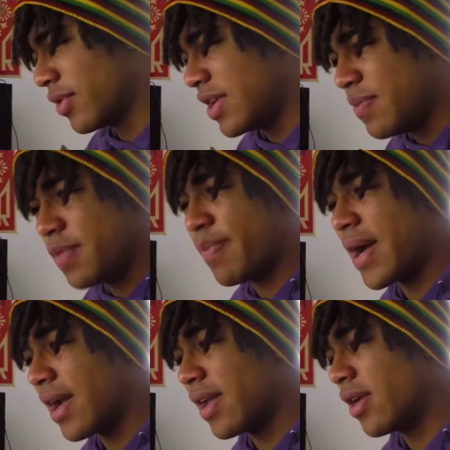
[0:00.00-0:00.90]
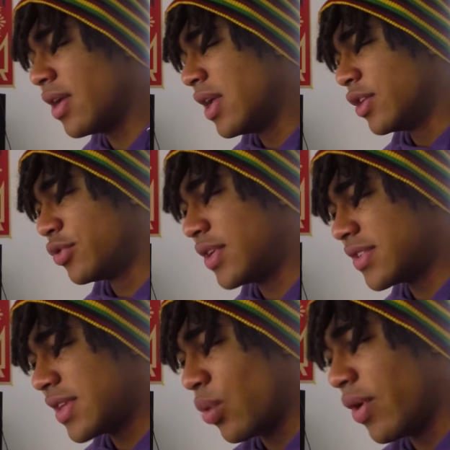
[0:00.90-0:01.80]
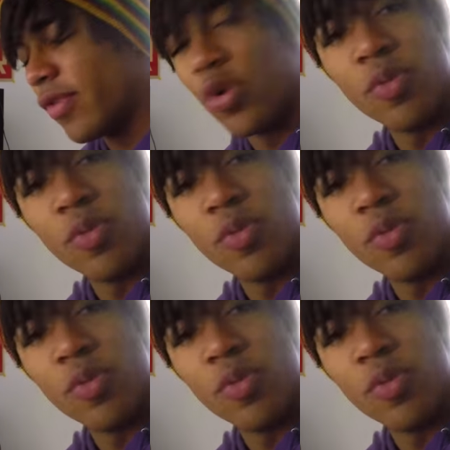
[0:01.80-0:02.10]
limite parallèle. Tu laisses ta roue avant au